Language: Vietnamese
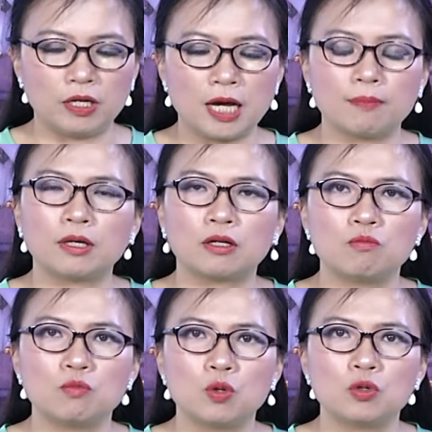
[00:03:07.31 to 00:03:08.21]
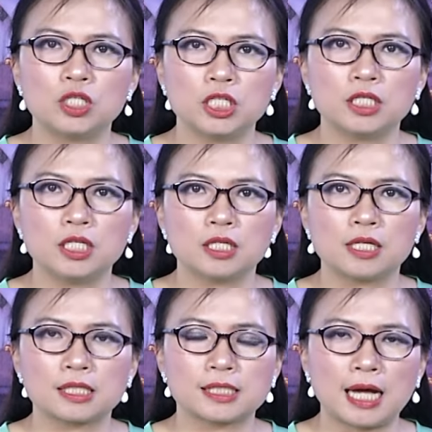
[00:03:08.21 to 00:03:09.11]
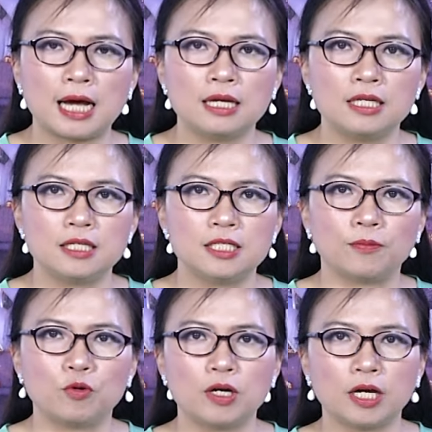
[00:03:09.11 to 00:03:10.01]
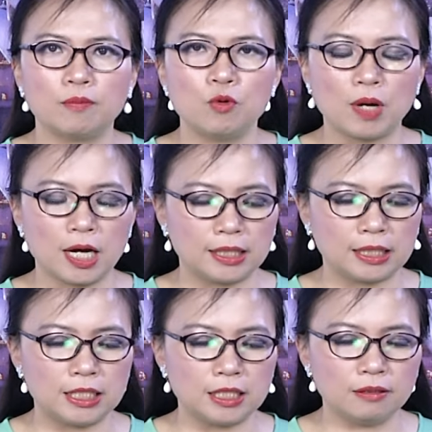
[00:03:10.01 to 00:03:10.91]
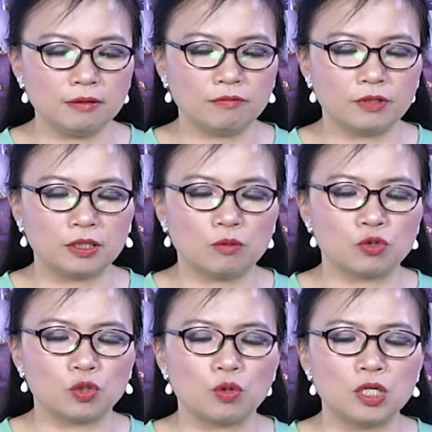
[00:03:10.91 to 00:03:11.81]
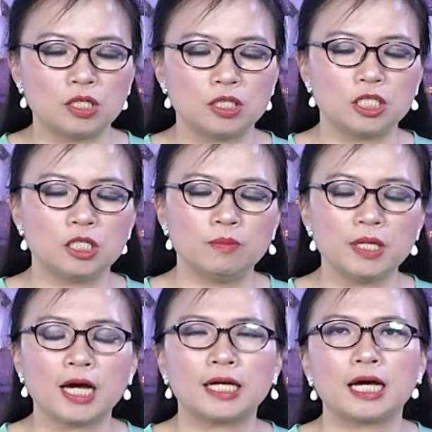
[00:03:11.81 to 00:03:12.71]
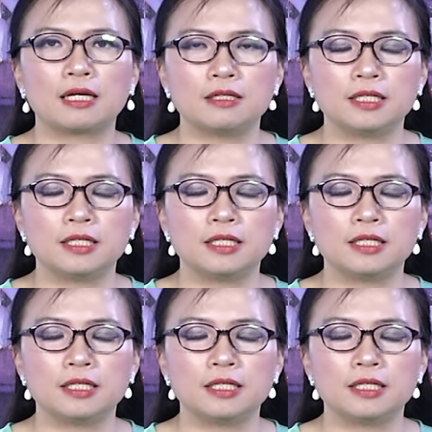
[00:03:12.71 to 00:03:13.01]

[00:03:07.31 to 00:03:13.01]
Việt Nam đã công bố 9 đợt đặc xá nhân dịp Quốc khánh mùng 2 tháng 9 với tổng số hơn 92.000